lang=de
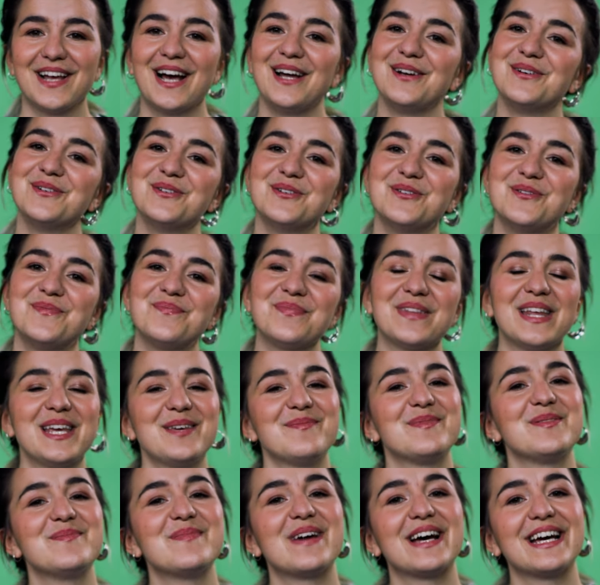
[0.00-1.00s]
Hallo,
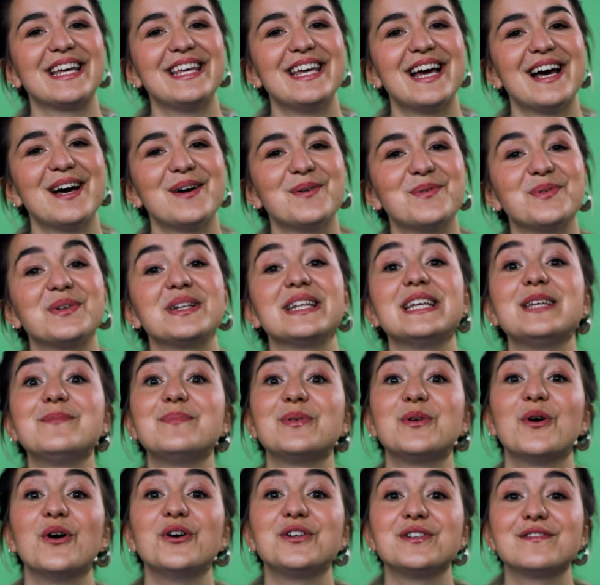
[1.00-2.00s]
ich bin Maria und ich
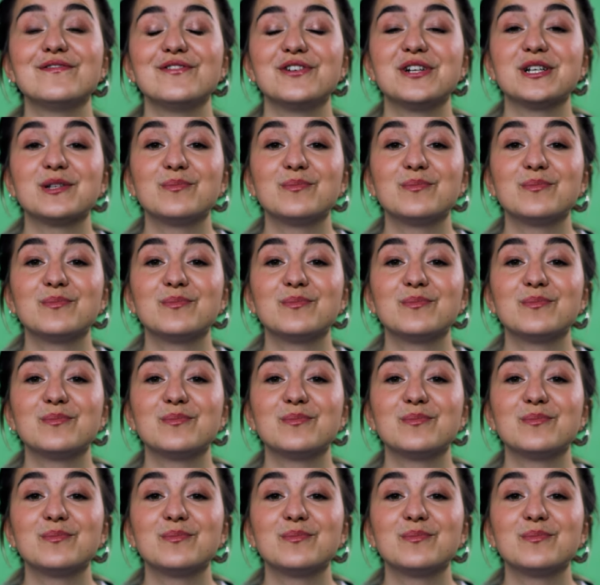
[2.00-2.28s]
bin heute für